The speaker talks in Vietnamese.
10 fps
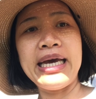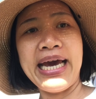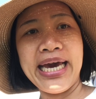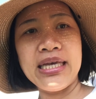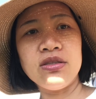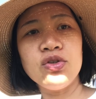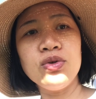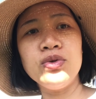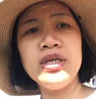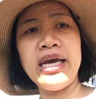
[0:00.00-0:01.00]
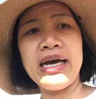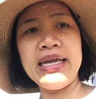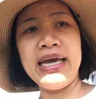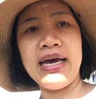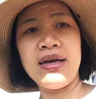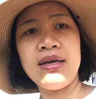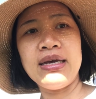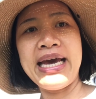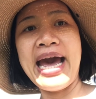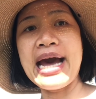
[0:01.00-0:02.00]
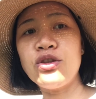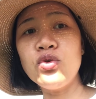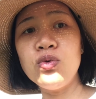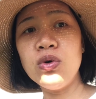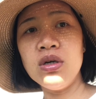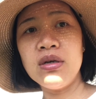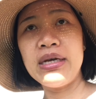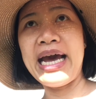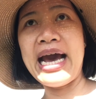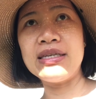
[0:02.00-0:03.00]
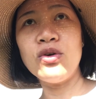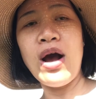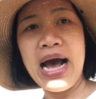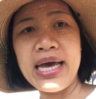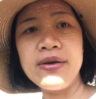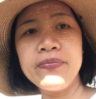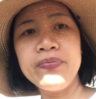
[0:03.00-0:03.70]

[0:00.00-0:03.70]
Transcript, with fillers: K2 nữa nha cả nhà K2 K số 2